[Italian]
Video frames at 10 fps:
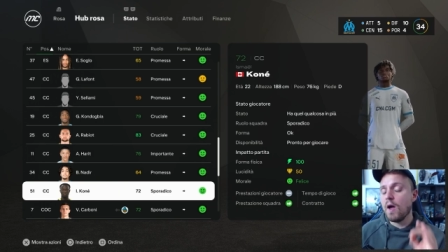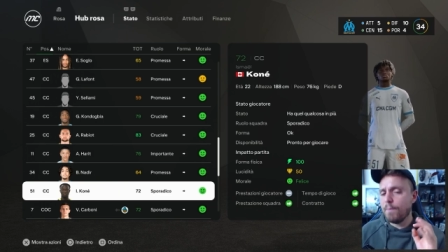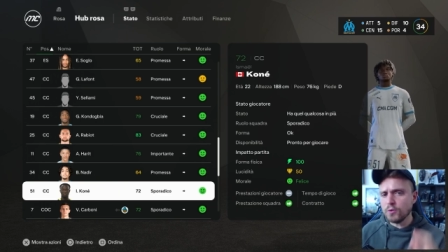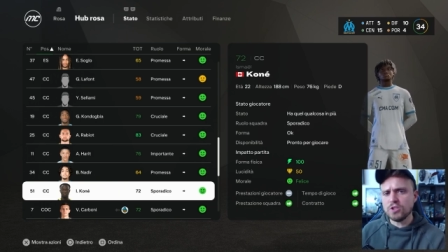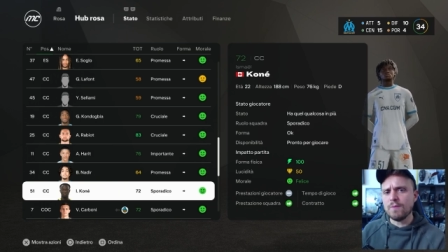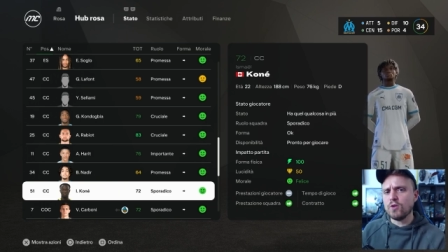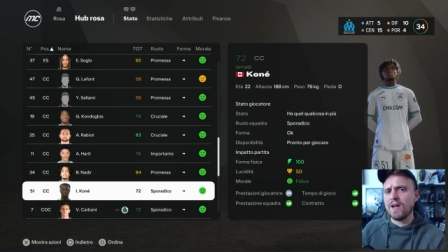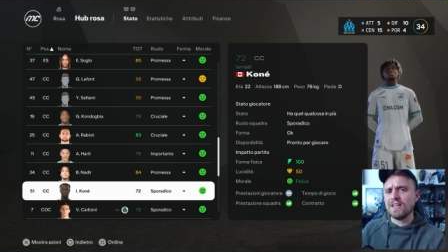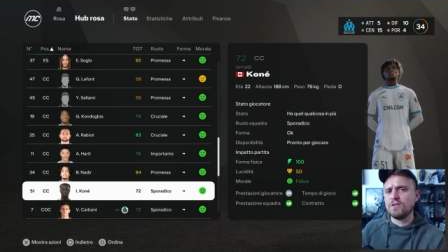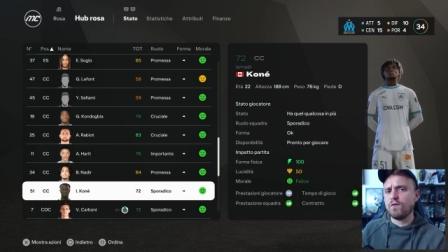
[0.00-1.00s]
possiamo
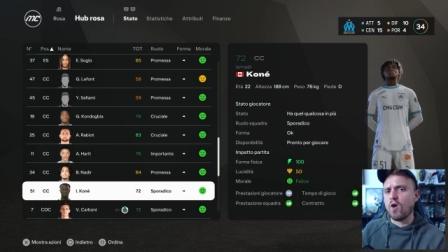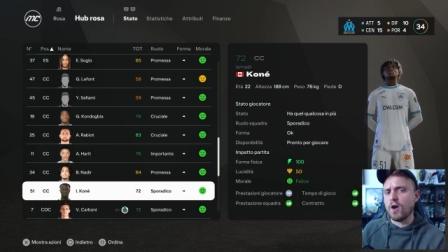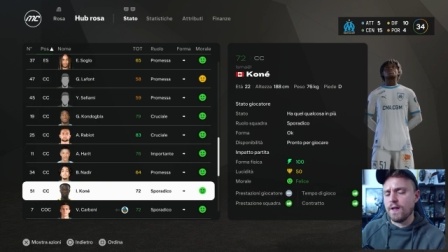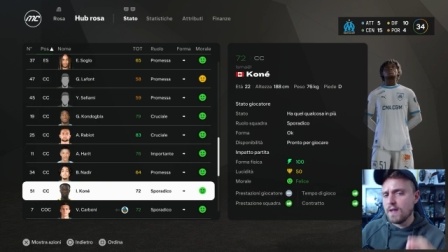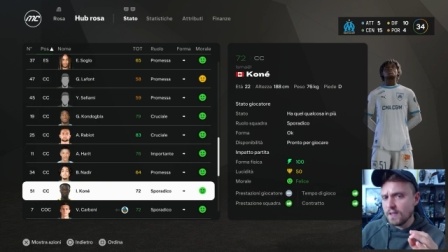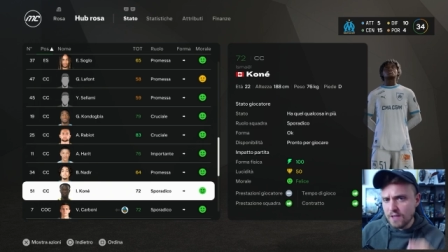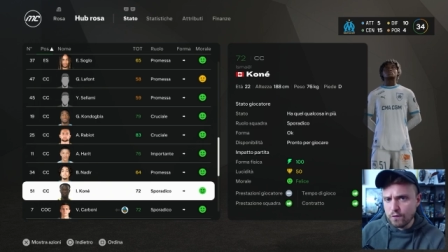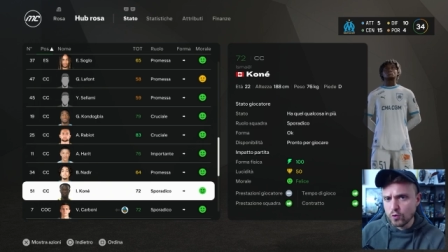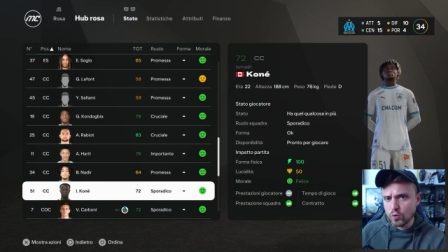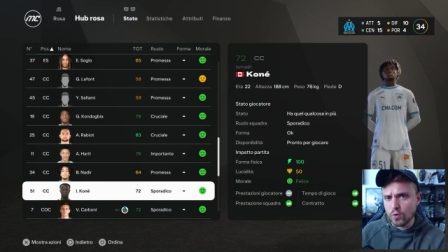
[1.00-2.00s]
tirarci fuori dei
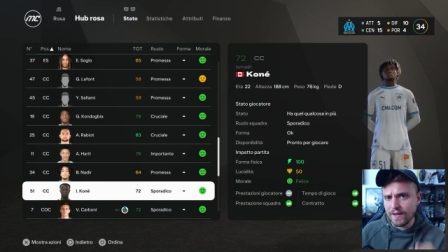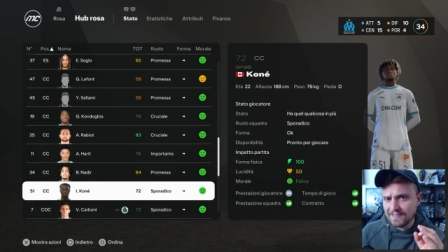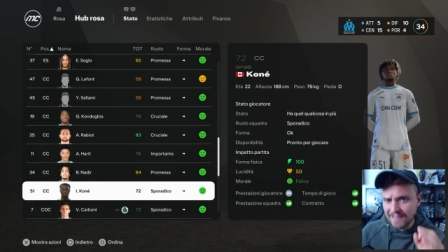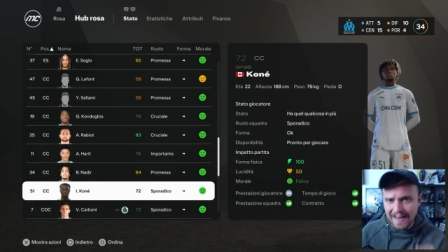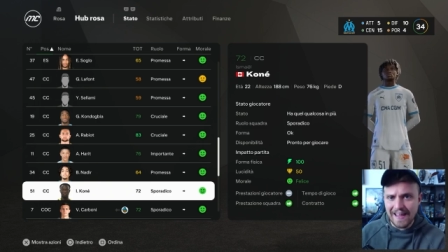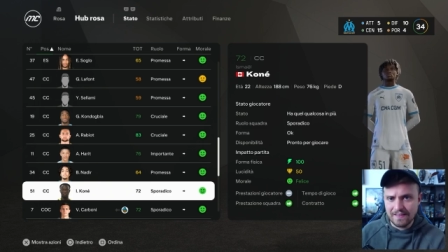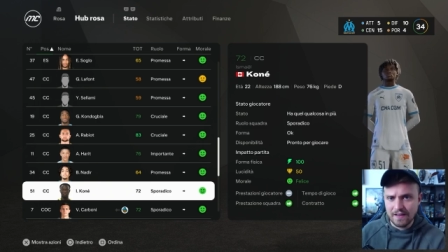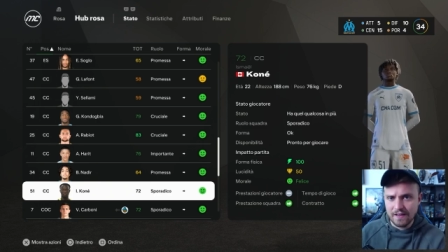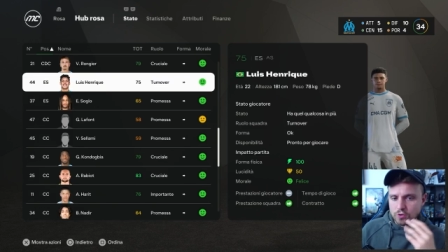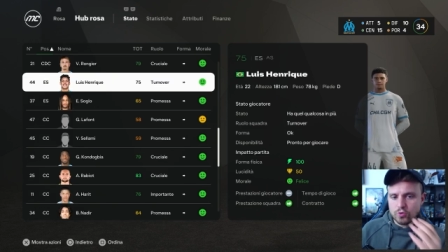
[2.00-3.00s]
futuri talenti.